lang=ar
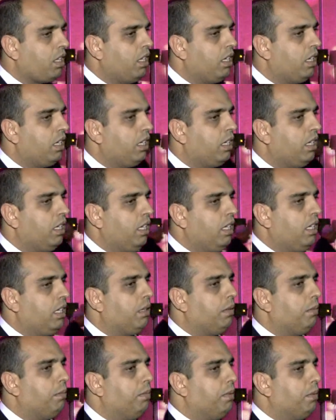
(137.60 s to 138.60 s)
آه،
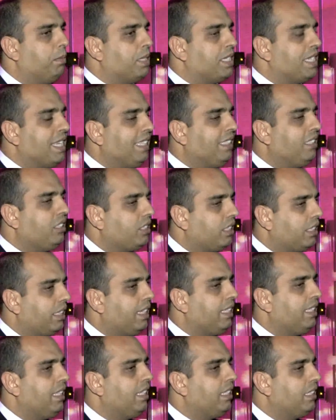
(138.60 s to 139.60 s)
بتساعد
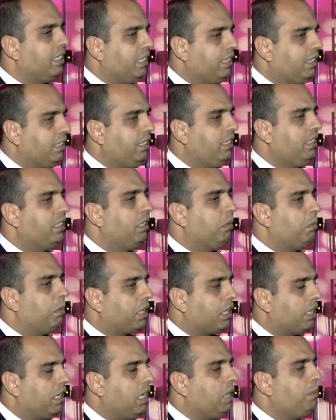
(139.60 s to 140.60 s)
الشركات على تحديد
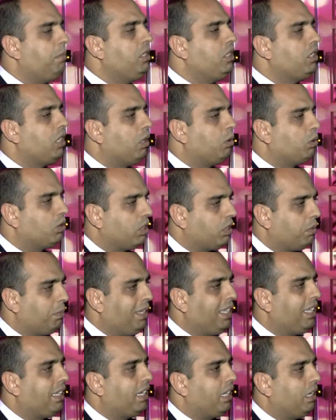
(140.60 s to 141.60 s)
البرنامج او
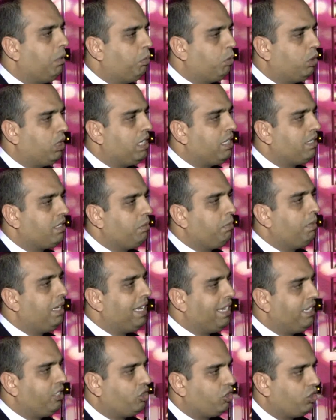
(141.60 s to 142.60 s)
التطبيق المناسب
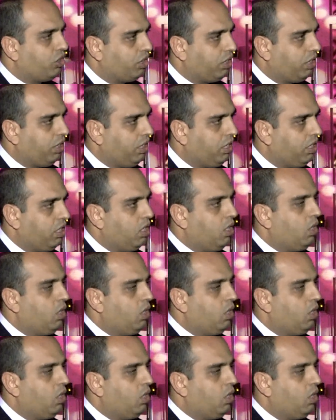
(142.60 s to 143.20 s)
لهذه الشركه